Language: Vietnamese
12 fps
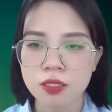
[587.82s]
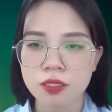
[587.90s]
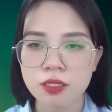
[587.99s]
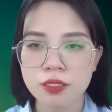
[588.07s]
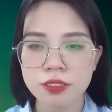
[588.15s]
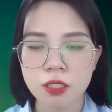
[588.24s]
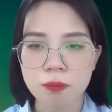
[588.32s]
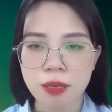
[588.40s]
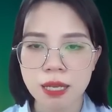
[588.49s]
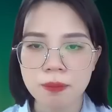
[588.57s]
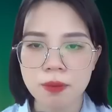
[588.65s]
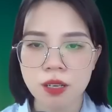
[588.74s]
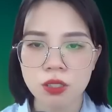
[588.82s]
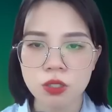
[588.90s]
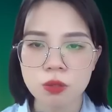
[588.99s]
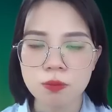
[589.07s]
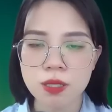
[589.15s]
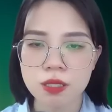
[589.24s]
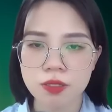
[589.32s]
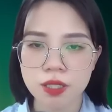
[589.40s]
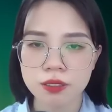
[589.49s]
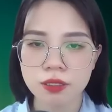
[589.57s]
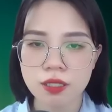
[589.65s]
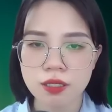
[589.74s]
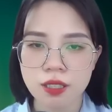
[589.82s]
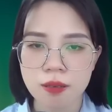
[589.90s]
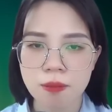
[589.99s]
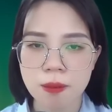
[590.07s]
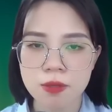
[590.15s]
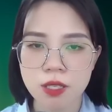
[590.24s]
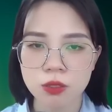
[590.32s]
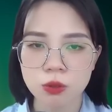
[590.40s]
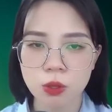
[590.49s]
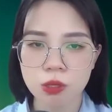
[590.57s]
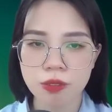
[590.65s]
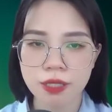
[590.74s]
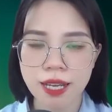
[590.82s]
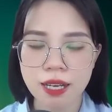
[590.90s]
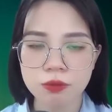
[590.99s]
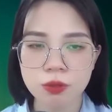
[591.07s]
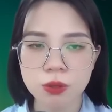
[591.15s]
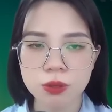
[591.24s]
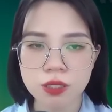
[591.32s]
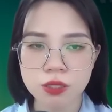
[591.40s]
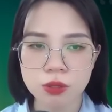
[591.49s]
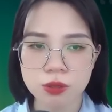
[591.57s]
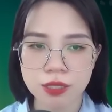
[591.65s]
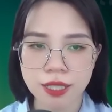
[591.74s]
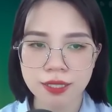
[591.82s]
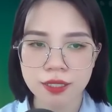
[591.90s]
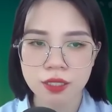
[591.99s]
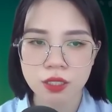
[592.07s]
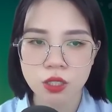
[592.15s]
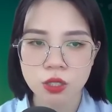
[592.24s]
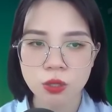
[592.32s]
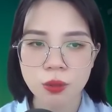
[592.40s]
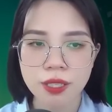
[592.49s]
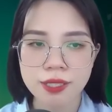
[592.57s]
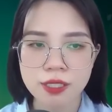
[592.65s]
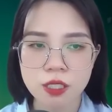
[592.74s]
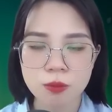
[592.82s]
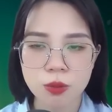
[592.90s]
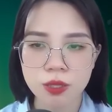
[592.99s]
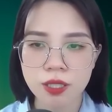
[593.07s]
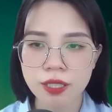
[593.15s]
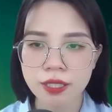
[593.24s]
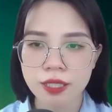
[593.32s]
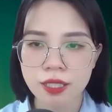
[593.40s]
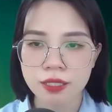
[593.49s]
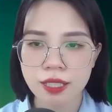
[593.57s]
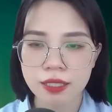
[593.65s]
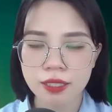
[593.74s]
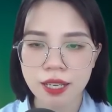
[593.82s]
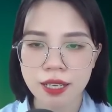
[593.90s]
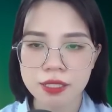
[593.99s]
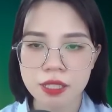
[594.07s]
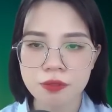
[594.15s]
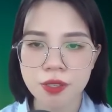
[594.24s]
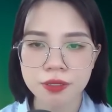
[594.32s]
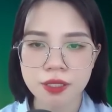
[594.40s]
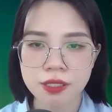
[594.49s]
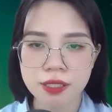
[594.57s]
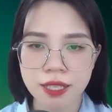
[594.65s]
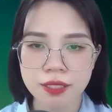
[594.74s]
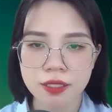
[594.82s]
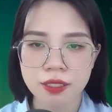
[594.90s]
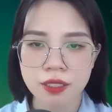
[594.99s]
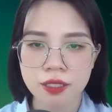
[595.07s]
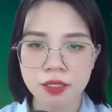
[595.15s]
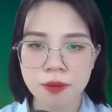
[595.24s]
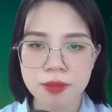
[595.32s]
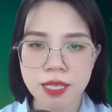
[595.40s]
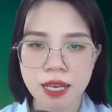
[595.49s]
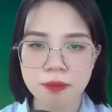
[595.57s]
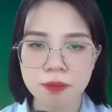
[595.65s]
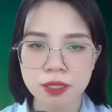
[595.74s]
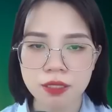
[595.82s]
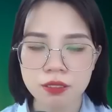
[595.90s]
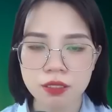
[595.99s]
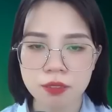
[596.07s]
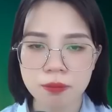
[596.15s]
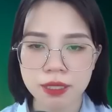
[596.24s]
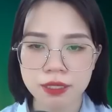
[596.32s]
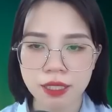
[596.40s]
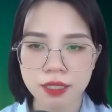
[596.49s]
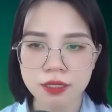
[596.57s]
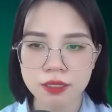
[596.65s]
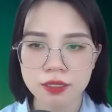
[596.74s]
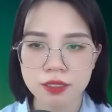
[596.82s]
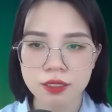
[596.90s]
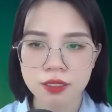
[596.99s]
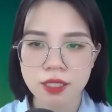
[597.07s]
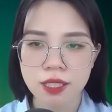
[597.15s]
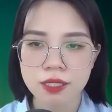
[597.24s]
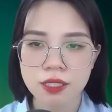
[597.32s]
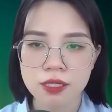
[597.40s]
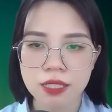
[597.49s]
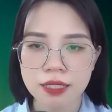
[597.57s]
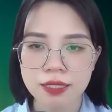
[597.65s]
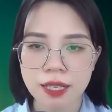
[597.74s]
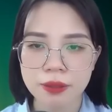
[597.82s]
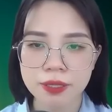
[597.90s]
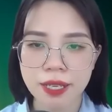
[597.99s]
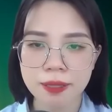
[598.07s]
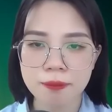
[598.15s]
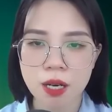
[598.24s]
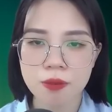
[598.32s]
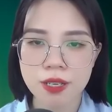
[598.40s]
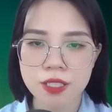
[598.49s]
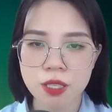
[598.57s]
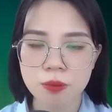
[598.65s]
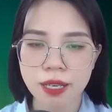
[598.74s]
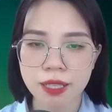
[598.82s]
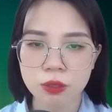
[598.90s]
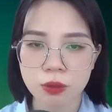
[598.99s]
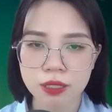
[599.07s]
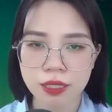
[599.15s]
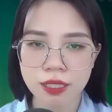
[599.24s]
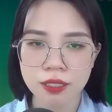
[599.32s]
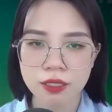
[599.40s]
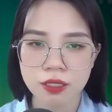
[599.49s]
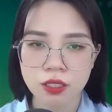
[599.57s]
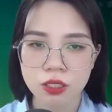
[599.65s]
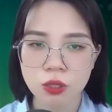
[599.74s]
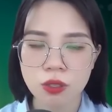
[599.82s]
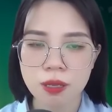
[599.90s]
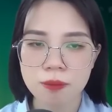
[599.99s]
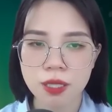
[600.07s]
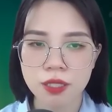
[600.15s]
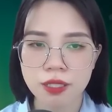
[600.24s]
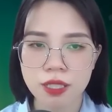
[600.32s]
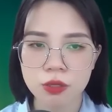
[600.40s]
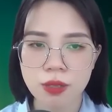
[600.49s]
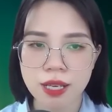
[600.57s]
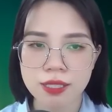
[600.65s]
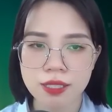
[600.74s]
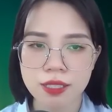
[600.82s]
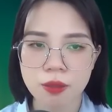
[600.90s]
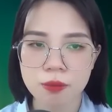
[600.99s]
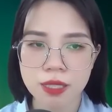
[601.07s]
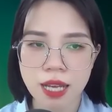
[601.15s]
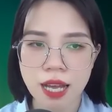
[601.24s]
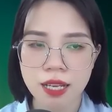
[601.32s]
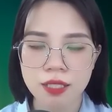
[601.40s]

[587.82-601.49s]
Đứng trong bếp, lúc mở vòi nước, bắp chân tôi vẫn đang vô thức run rẩy. Tôi hít sâu một hơi, đặt tay dưới vòi nước sạch, tâm trạng mới từ từ bình tĩnh. Rửa sạch táo xanh bỏ vào trong khay thủy tinh, tôi lại mở điện thoại di động ra,